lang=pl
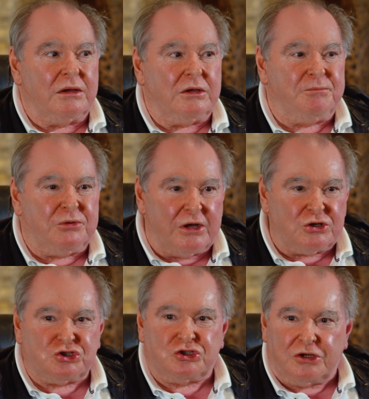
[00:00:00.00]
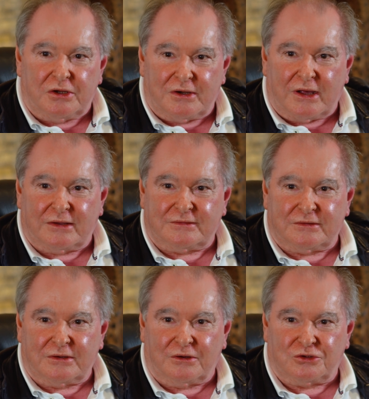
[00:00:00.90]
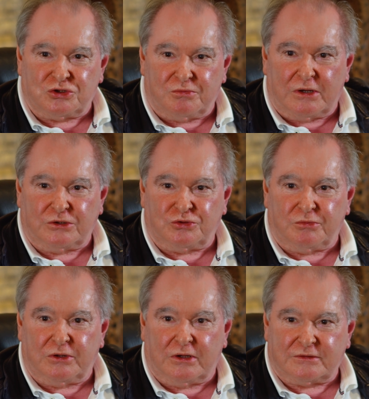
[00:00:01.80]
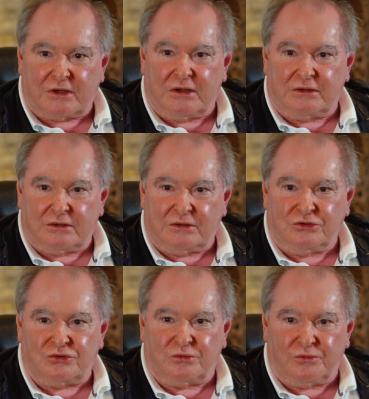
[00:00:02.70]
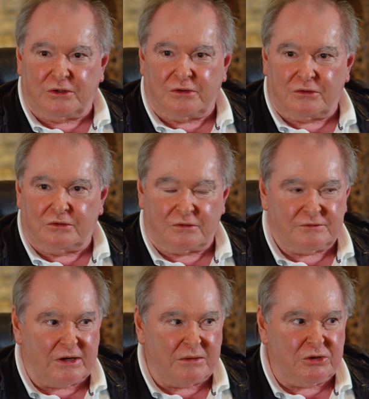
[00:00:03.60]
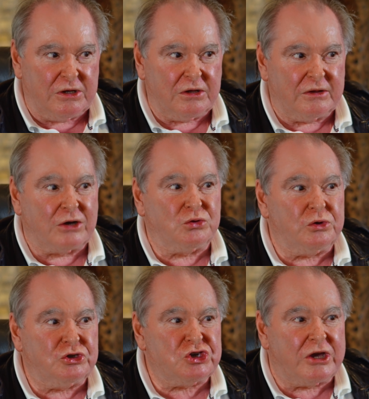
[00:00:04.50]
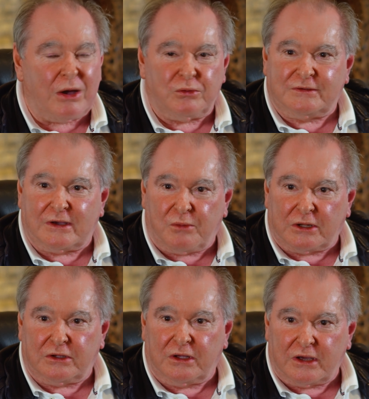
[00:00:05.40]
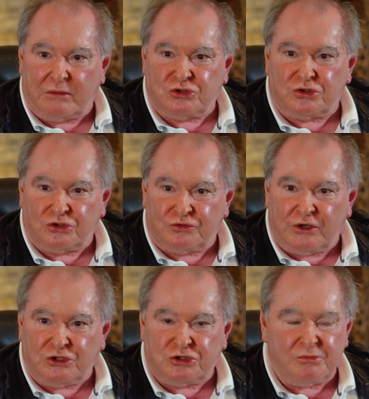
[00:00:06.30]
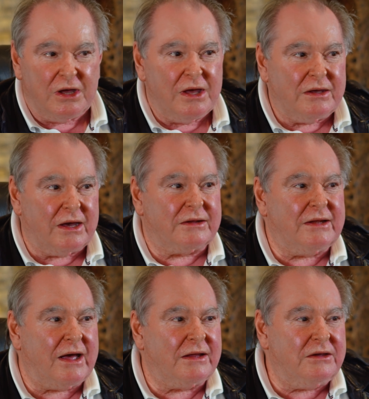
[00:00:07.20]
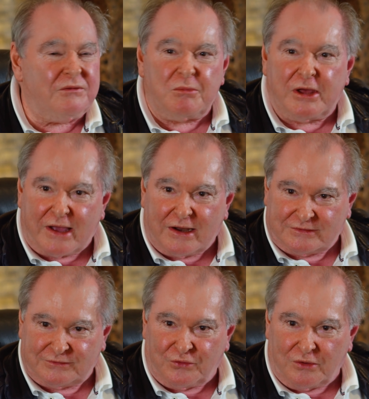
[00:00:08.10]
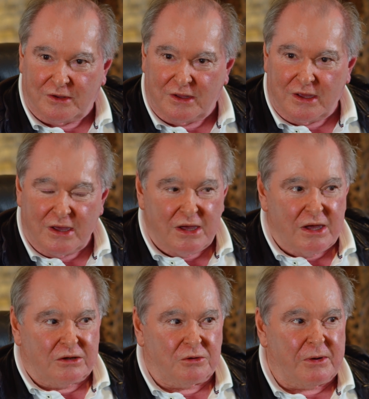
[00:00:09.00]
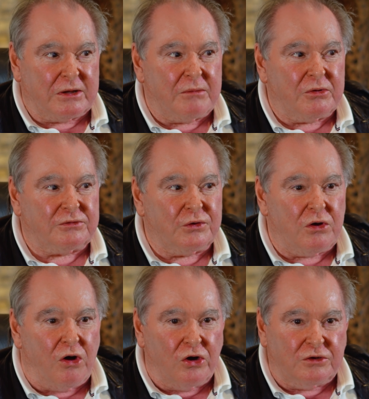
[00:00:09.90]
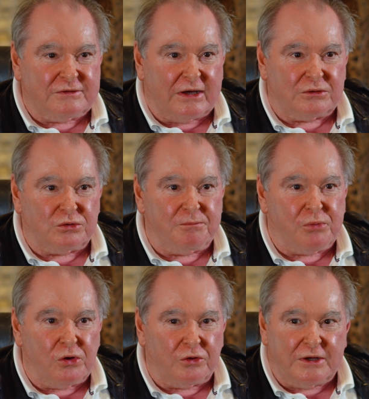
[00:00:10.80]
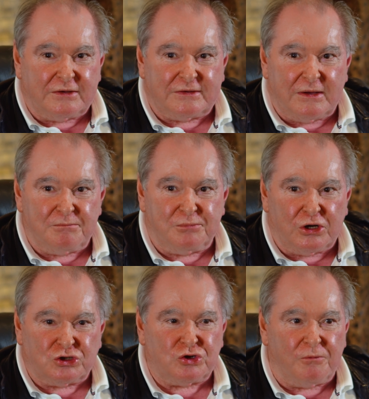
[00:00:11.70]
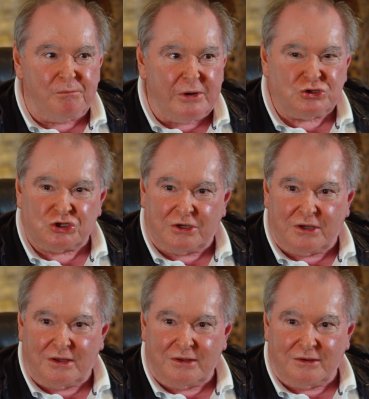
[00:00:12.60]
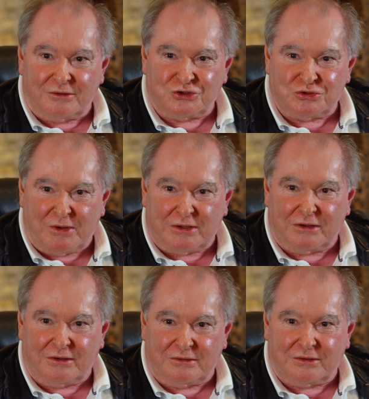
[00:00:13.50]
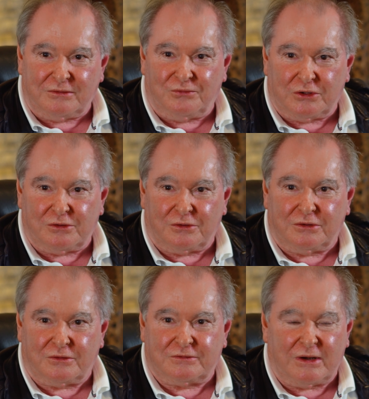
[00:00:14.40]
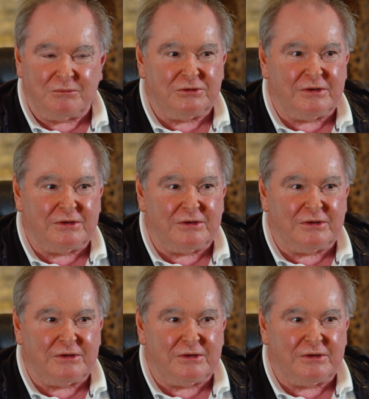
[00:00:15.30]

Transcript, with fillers: i pierwszy raz otrzymaliśmy na skalę techniczną dwuetylohydroksalaminy, na której czekały zakłady chemiczne Oświęcim jak na, nie wiem, lekarstwo. To pamiętam swojego ojca, który polonezem pierwszą beczkę otrzymanej tej dwuetylohydroksalaminy